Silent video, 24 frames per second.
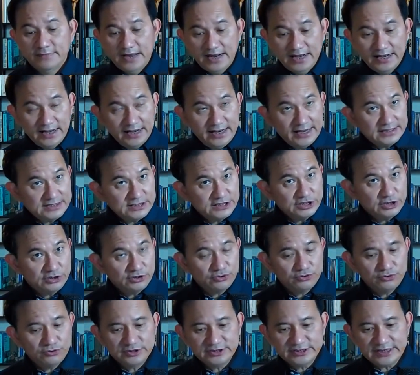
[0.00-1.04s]
Anda lihat di
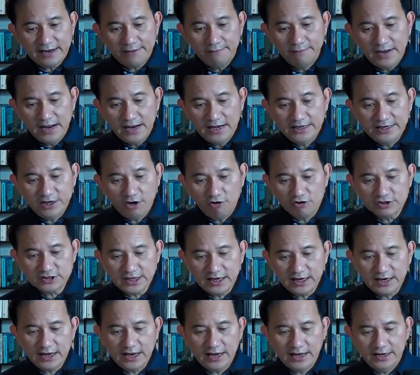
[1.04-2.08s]
situ cabang di
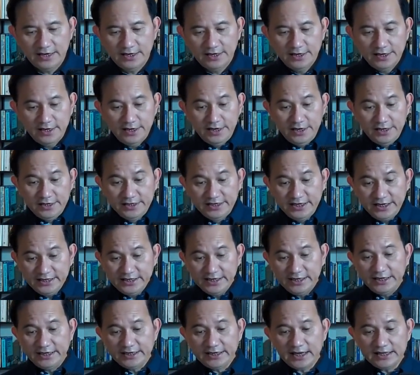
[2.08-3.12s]
Osaka.
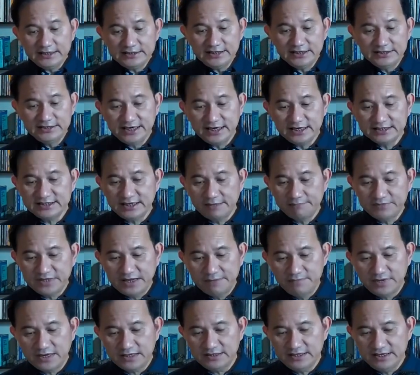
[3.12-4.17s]
Didirikan sejak
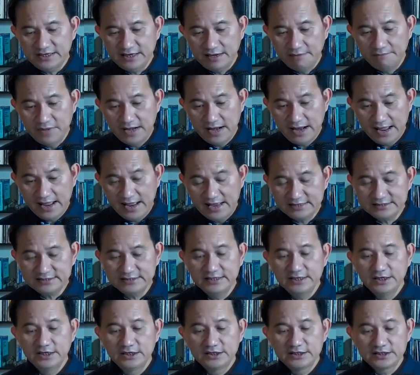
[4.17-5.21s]
September 13
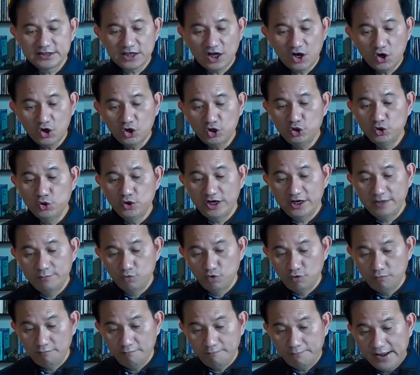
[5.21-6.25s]
tahun
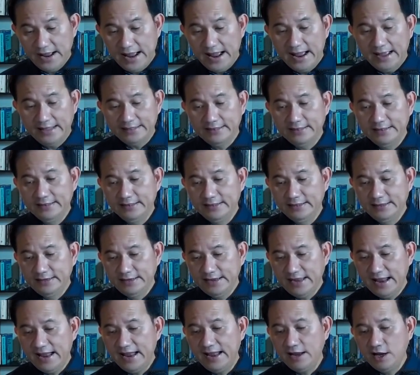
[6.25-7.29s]
2004
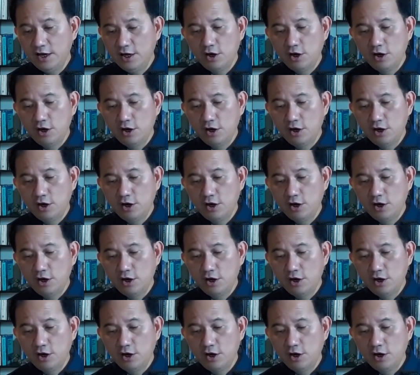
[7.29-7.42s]
ya.